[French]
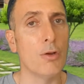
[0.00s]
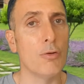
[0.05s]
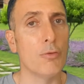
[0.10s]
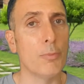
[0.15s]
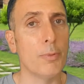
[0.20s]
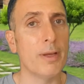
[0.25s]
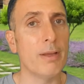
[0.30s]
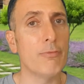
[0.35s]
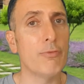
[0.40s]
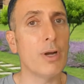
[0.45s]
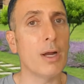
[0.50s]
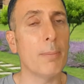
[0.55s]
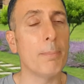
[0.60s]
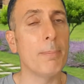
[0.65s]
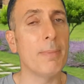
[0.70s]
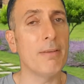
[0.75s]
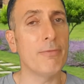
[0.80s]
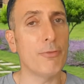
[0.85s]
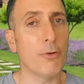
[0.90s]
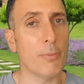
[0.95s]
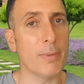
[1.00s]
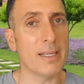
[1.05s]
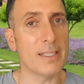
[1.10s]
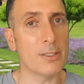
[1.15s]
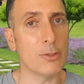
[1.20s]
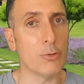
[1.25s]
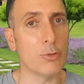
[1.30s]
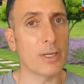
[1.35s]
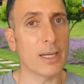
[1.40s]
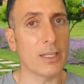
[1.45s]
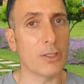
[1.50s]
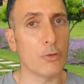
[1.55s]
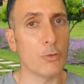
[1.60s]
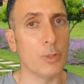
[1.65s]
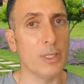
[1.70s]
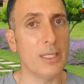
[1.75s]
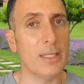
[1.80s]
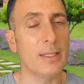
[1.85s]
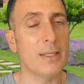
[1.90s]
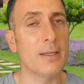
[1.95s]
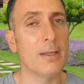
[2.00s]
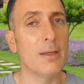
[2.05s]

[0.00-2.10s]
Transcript: Vous pouvez voir mes formations gratuites,